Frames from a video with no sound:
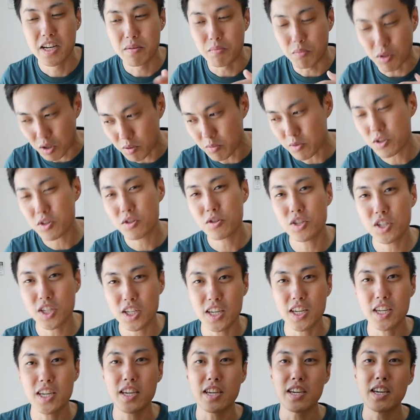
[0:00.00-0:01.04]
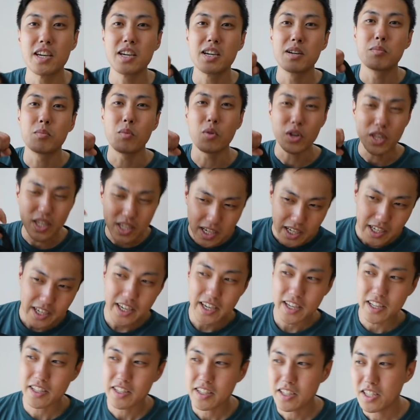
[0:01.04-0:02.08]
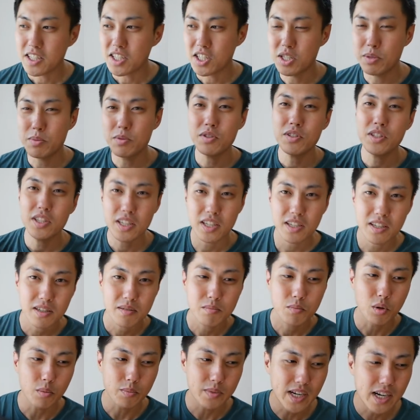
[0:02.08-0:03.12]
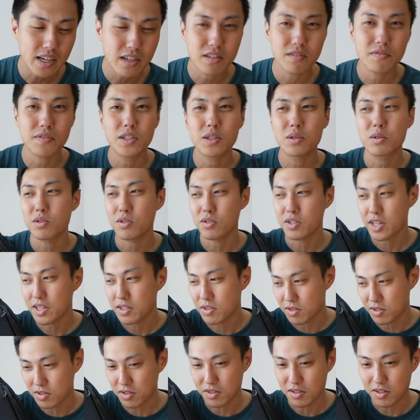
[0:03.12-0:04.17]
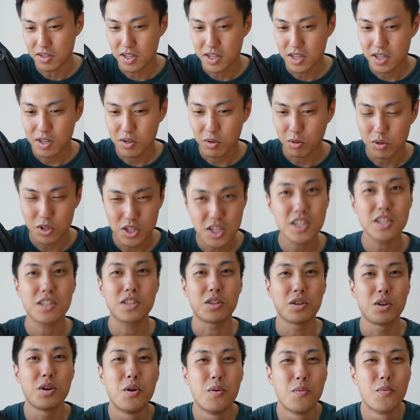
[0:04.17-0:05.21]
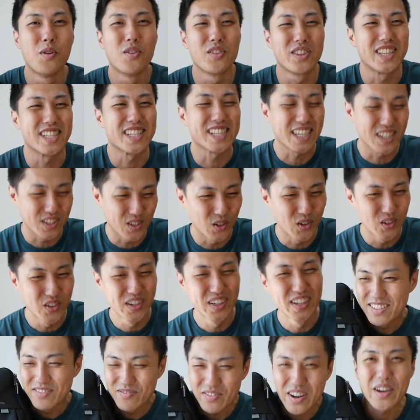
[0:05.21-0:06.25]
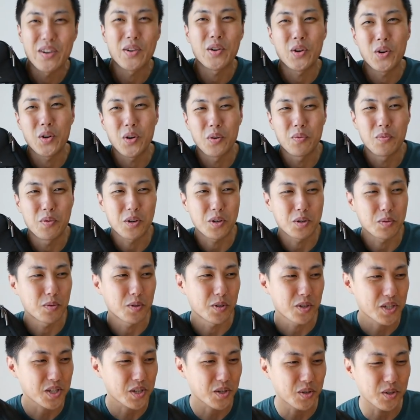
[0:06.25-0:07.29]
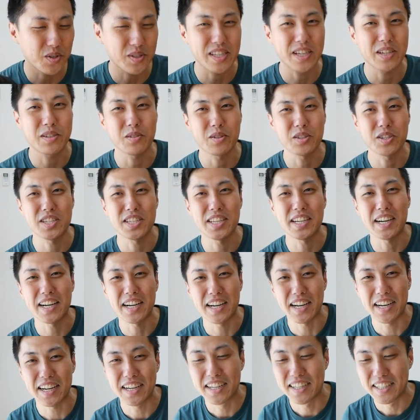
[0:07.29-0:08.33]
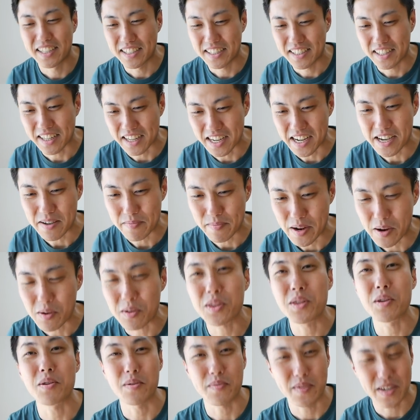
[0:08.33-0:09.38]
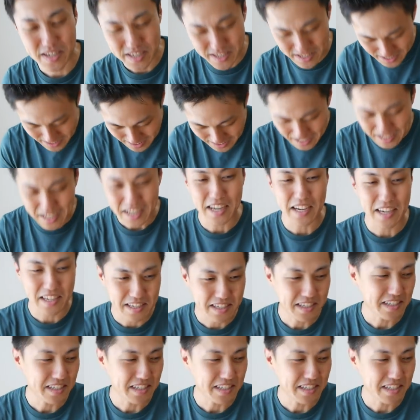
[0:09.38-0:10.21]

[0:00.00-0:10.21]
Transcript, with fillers: 僕も正直もういい加減自分にもうミラクルフィットするやつ欲しいって思うんですけど、まあいろいろ僕も試行錯誤しながら、はい、迷っております。はい、